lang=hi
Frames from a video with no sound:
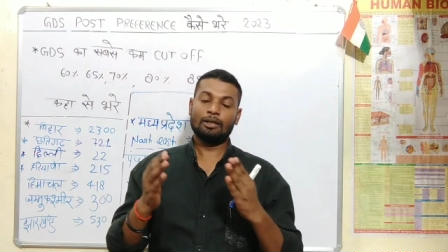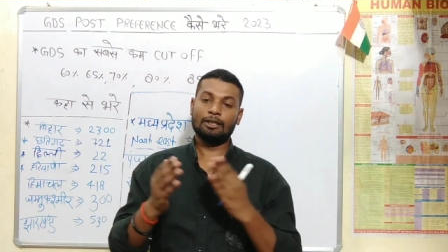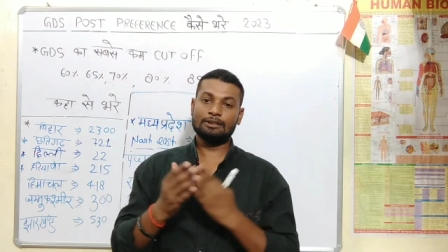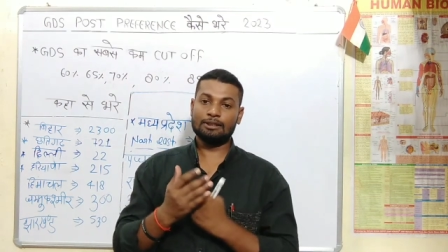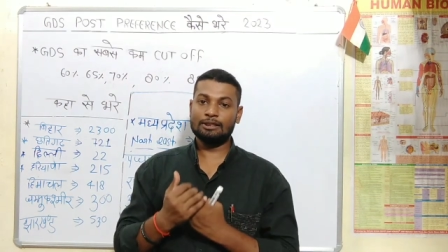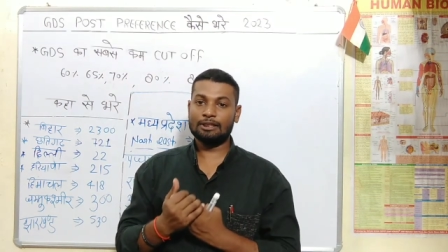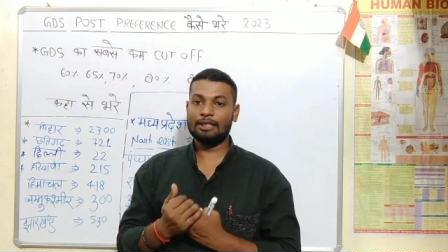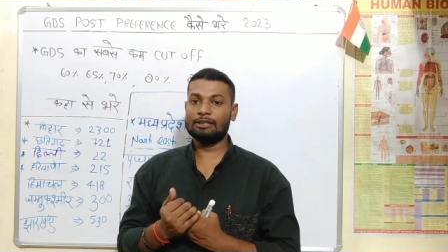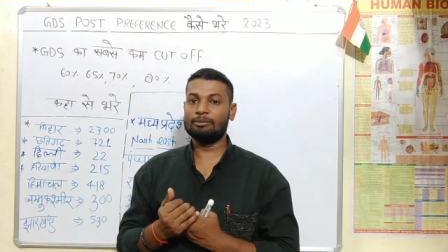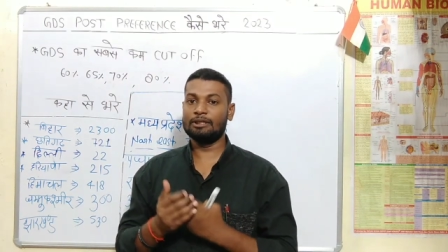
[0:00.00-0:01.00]
किस किस
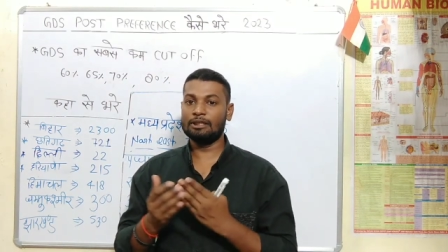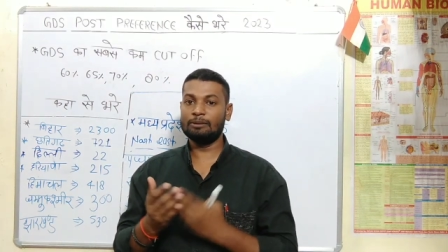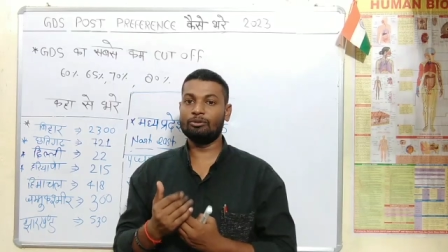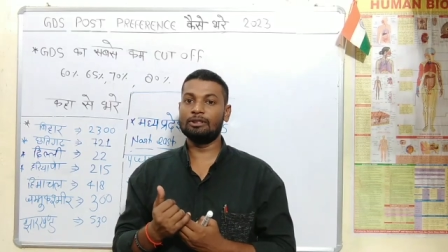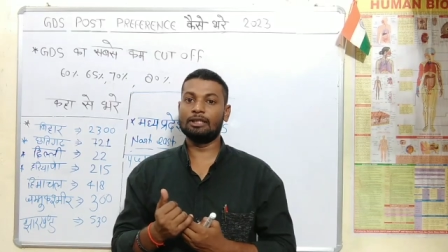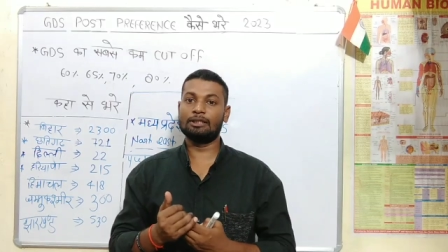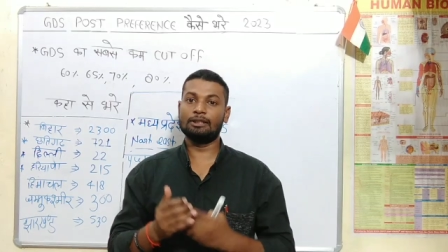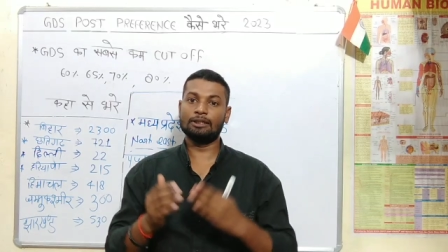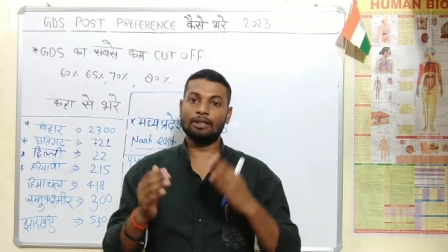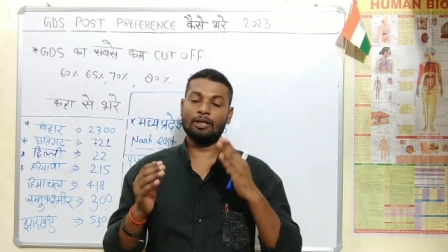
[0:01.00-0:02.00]
राज्य में हिंदी बोली
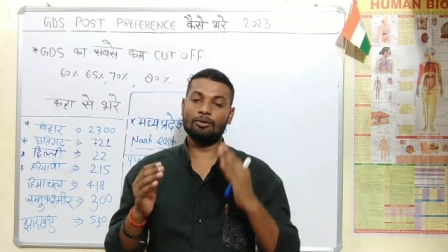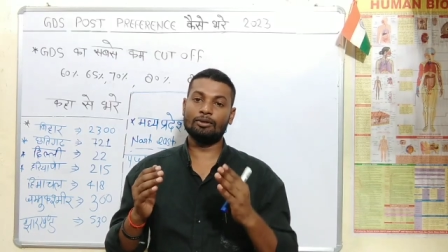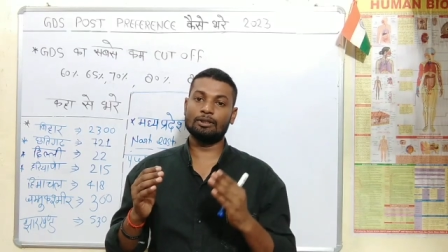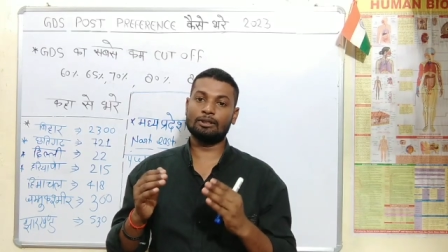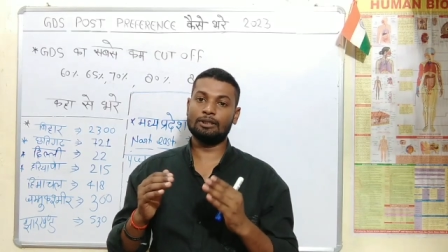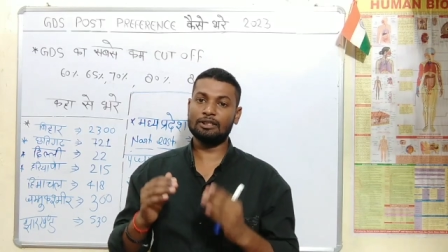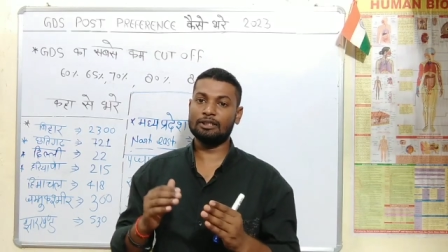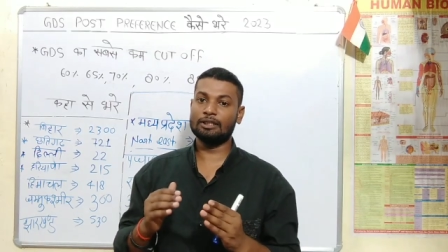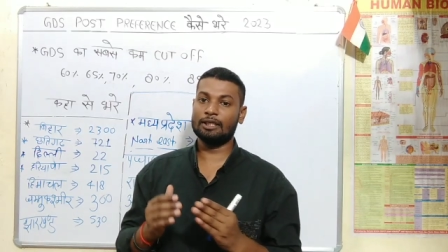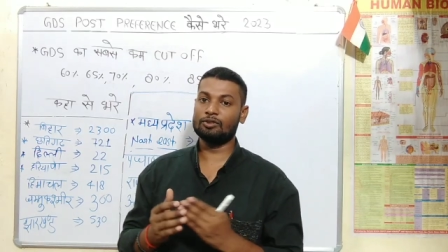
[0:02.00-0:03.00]
जाती है और किन
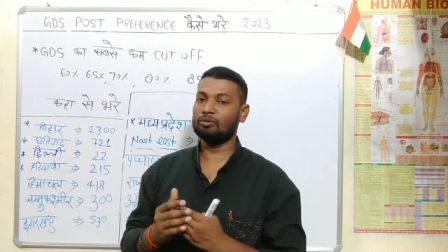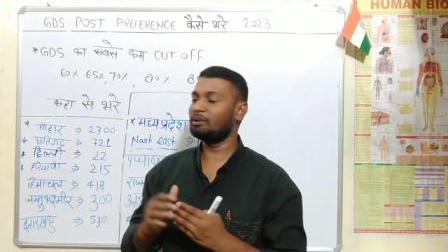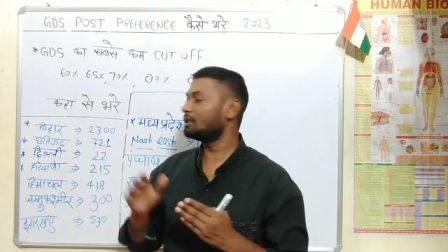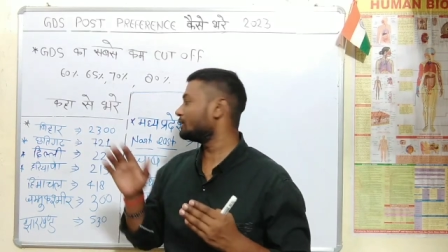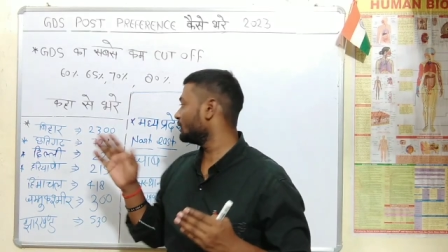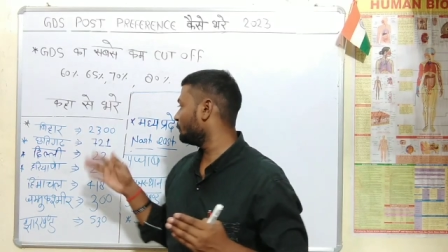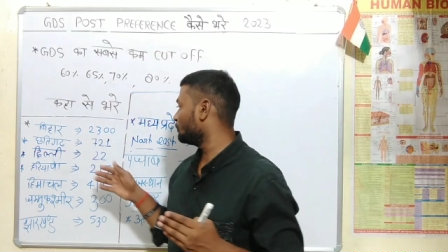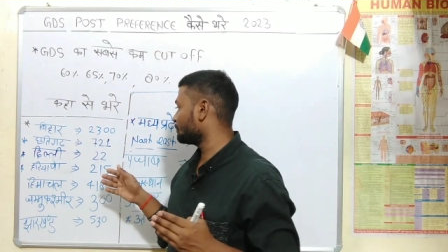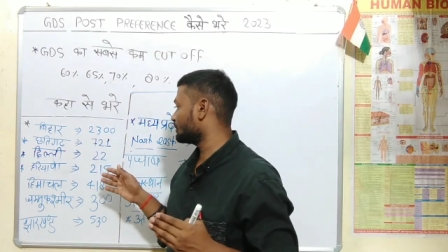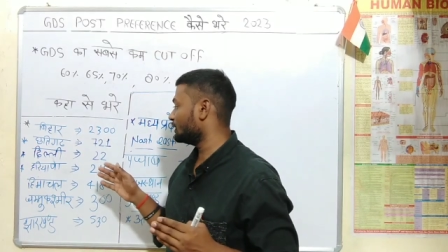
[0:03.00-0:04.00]
किन राज्यों में कितना
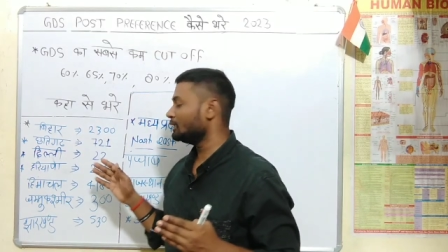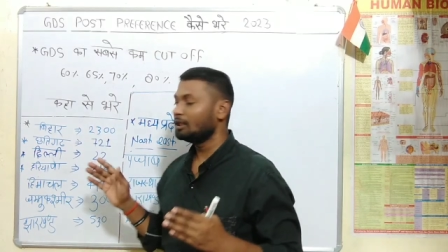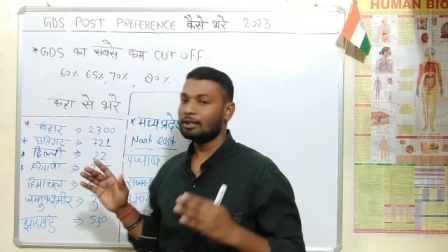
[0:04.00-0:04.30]
पोस्ट है